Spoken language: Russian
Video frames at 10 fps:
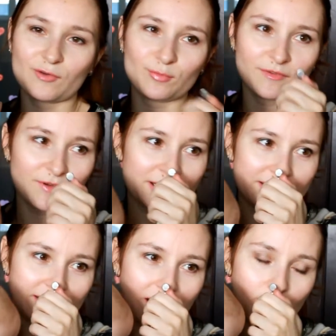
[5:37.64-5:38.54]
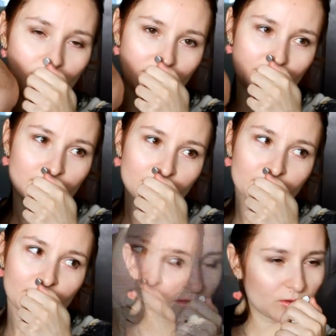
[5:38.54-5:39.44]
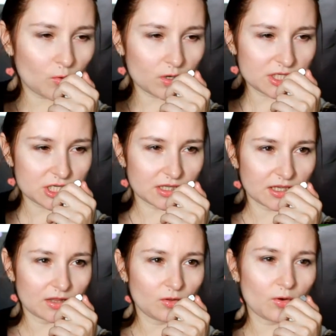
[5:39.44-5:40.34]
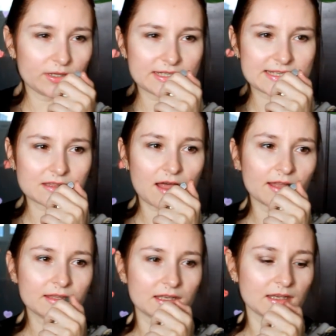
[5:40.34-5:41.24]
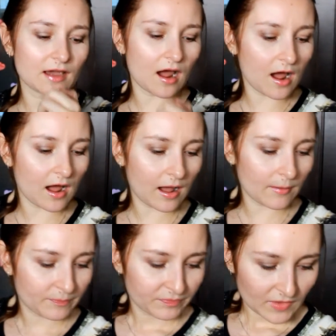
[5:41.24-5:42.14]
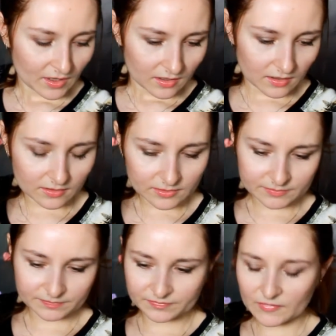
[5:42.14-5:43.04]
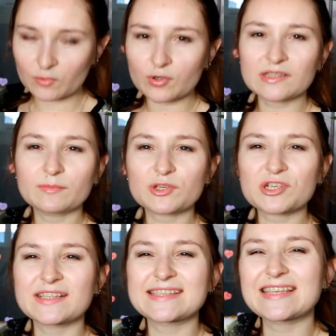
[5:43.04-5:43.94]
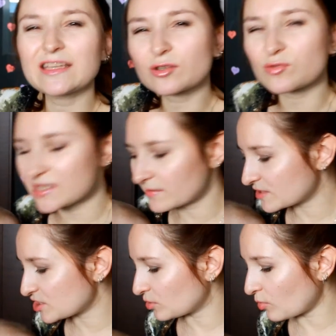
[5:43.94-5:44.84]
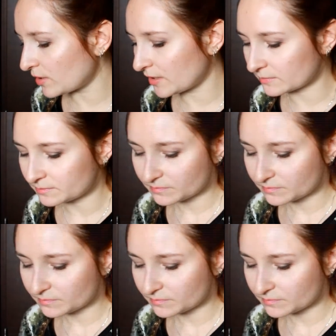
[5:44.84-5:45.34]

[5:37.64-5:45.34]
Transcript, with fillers: убивает запах цветочный, но не сладкий, а, а такой немножко цитрусовый, что ли.